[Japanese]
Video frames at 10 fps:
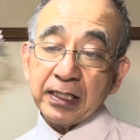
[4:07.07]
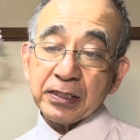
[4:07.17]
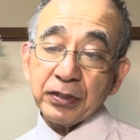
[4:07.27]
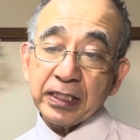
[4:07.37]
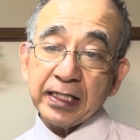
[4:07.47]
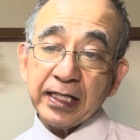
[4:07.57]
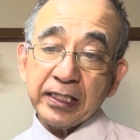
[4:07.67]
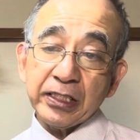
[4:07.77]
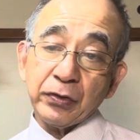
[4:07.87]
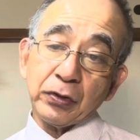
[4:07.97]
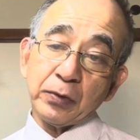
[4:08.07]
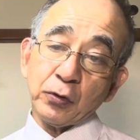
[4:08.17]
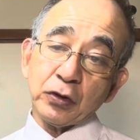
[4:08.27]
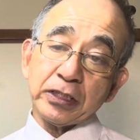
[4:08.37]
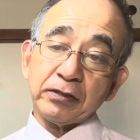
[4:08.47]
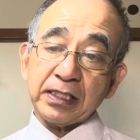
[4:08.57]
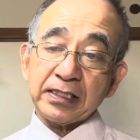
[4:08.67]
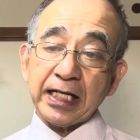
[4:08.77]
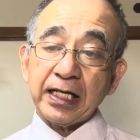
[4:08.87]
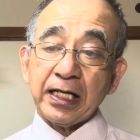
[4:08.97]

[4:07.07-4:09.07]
それで元気を取り戻してください。